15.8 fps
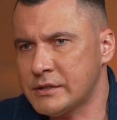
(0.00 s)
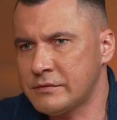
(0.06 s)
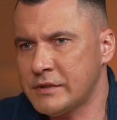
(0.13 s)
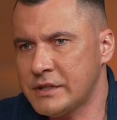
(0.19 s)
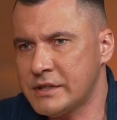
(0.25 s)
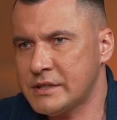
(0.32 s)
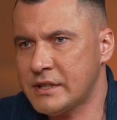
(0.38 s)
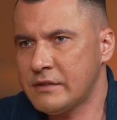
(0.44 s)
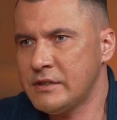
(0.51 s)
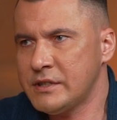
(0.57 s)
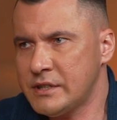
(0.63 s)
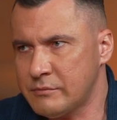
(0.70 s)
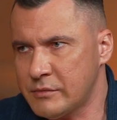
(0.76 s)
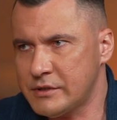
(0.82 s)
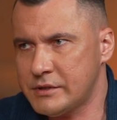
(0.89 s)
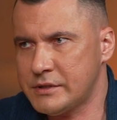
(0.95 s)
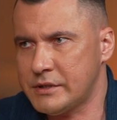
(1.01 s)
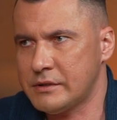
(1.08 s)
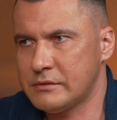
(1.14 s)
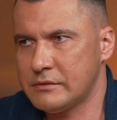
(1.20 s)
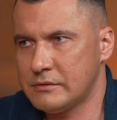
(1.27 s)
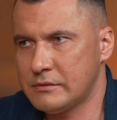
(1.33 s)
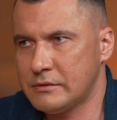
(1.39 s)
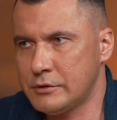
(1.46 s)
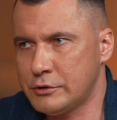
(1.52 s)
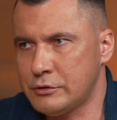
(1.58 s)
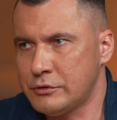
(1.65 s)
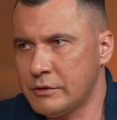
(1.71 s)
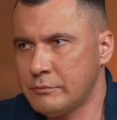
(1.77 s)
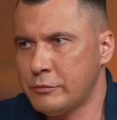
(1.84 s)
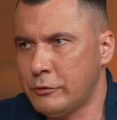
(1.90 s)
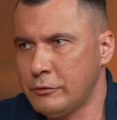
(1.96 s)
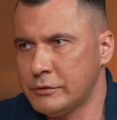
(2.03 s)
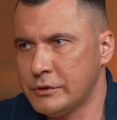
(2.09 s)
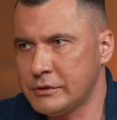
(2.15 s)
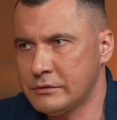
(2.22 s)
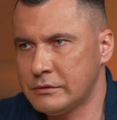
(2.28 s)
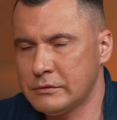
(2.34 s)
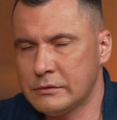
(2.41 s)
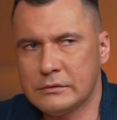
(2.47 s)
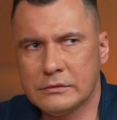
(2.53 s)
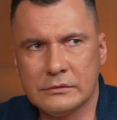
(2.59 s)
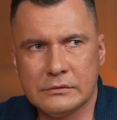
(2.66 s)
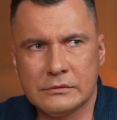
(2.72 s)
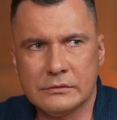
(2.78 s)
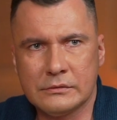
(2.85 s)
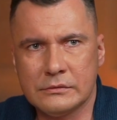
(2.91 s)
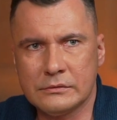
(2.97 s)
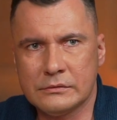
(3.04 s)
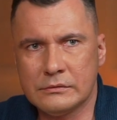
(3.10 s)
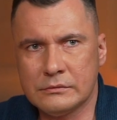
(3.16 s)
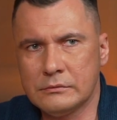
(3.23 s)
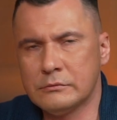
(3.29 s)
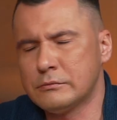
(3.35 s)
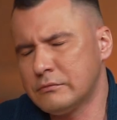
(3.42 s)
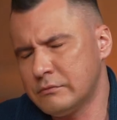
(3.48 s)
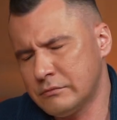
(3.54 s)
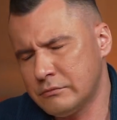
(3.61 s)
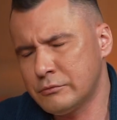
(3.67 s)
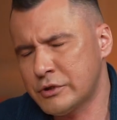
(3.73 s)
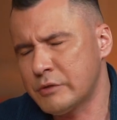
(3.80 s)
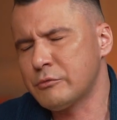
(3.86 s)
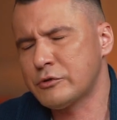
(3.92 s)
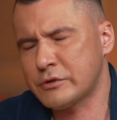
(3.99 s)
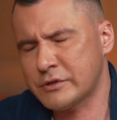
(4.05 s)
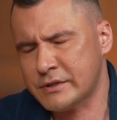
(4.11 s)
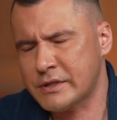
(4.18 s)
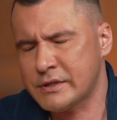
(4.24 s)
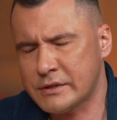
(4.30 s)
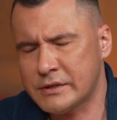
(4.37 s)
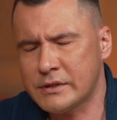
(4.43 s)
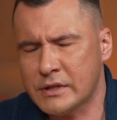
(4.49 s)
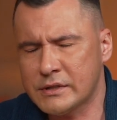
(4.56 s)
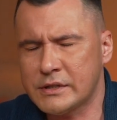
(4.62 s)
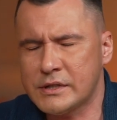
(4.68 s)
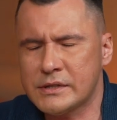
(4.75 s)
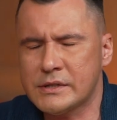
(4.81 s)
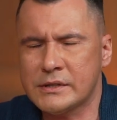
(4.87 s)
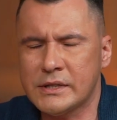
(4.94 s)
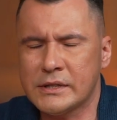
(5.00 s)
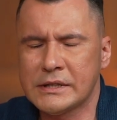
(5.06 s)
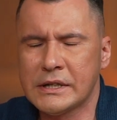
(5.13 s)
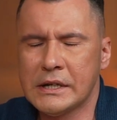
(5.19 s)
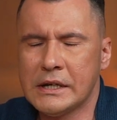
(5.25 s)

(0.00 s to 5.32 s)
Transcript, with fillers: своей независимости, еще не полный, ну, уже можно сказать, да, 30 лет,